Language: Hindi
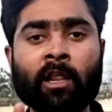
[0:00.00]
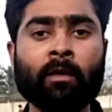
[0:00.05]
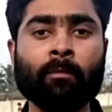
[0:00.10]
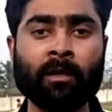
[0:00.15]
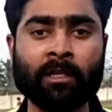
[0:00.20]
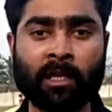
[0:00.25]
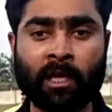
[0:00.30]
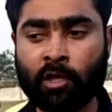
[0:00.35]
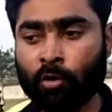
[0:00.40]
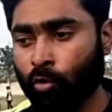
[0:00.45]
नहीं
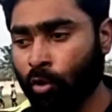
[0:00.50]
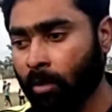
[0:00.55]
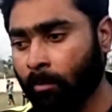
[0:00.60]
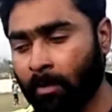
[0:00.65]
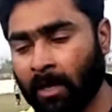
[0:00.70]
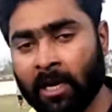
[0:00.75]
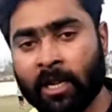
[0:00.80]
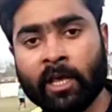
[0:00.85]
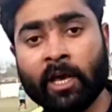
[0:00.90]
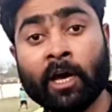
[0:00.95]
बताई होगी
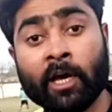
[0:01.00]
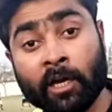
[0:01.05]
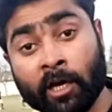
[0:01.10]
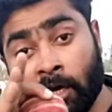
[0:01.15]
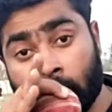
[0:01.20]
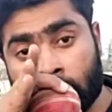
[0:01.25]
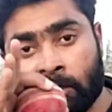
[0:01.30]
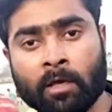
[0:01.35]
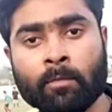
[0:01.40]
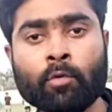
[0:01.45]
भले ही अगर
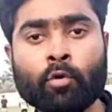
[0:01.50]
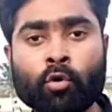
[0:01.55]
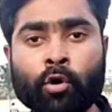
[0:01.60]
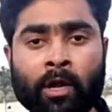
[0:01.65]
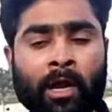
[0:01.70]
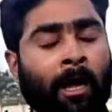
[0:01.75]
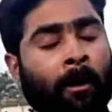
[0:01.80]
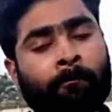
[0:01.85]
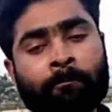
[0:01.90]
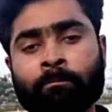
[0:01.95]
करते भी होंगे
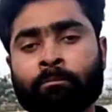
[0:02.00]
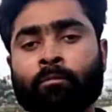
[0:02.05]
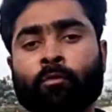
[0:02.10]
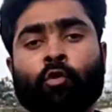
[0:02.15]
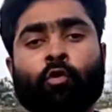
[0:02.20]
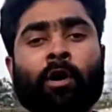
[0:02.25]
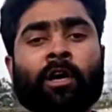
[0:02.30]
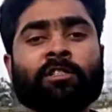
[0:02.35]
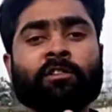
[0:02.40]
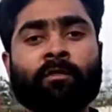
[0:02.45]
ना
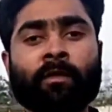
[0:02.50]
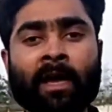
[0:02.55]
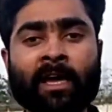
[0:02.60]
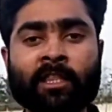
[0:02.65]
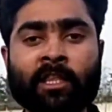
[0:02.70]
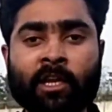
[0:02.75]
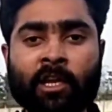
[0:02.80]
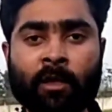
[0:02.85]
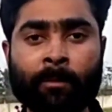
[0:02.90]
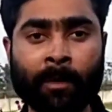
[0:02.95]
तो गाई
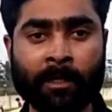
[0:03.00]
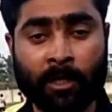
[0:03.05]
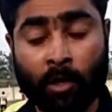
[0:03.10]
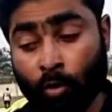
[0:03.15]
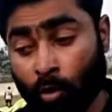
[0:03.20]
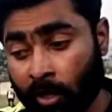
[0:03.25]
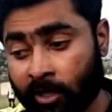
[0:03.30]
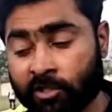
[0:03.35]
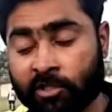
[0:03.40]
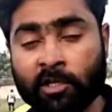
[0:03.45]
फायदे नहीं पता
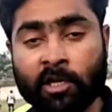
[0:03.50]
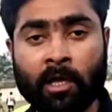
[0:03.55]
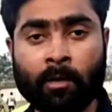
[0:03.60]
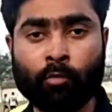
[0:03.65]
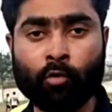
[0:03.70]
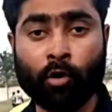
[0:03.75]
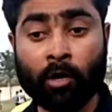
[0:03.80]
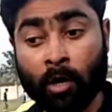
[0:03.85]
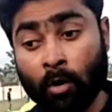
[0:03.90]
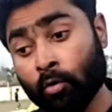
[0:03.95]
होगा इसीलिए
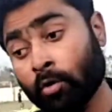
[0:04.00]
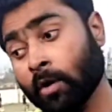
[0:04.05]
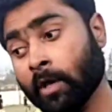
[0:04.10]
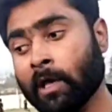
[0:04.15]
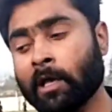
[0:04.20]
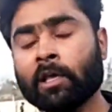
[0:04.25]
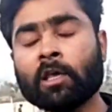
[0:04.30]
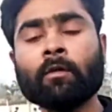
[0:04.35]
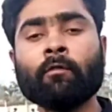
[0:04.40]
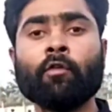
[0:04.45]
बोल रहा हूँ
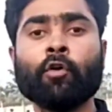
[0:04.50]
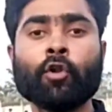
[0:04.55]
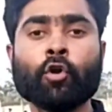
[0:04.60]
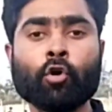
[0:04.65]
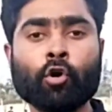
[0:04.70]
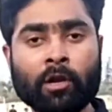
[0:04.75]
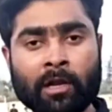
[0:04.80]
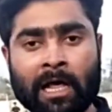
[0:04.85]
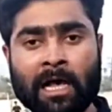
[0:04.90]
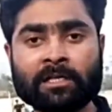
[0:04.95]
कि वीडियो
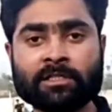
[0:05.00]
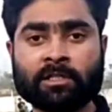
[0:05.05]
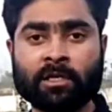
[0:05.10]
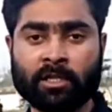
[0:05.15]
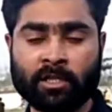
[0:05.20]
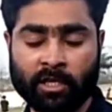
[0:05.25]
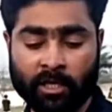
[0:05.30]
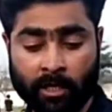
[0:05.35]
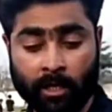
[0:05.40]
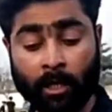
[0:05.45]
को लास्ट तक
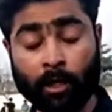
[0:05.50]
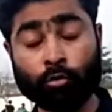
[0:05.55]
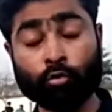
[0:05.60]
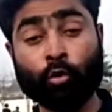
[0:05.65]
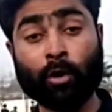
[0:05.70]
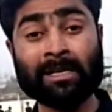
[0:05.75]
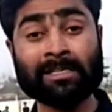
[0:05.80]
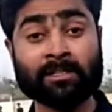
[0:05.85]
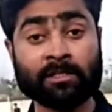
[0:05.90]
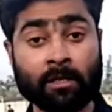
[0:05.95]
देखेगा तो
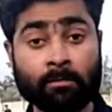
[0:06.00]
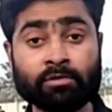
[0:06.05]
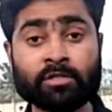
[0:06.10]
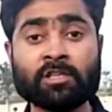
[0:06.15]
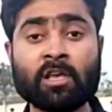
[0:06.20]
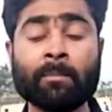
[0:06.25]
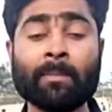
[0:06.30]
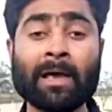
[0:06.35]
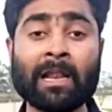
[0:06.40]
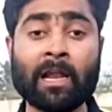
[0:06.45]
गाई
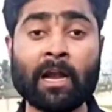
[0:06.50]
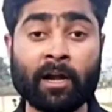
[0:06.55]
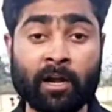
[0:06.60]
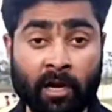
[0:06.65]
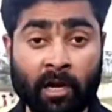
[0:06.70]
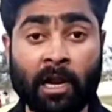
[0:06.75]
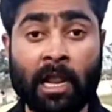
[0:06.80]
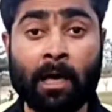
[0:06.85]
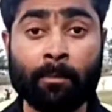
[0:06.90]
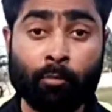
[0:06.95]
सबसे पहला
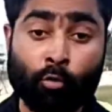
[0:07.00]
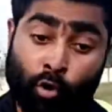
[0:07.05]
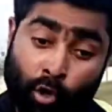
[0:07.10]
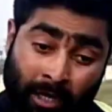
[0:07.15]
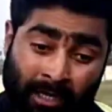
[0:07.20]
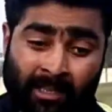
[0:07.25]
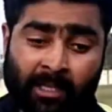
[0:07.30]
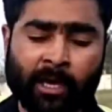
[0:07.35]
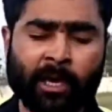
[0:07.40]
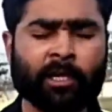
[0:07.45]
ड्रिल आपको
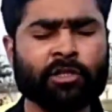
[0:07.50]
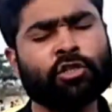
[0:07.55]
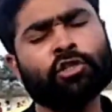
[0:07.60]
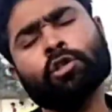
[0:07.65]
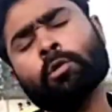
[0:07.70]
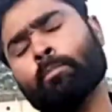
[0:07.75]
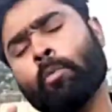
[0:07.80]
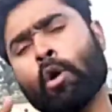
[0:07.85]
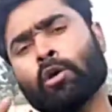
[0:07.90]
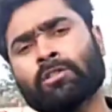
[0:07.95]
करना क्या चीज़
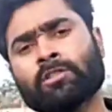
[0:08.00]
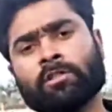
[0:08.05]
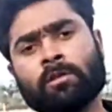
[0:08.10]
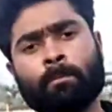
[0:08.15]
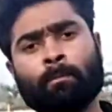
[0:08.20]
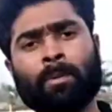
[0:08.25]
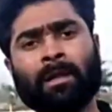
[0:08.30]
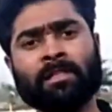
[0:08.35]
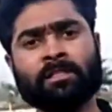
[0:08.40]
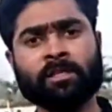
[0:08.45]
है बहुत
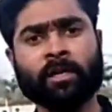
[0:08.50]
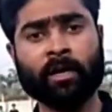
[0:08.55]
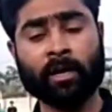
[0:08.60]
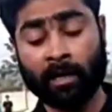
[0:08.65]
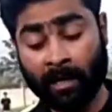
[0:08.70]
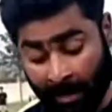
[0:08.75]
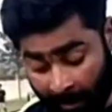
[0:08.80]
सिंपल सी ड्रिल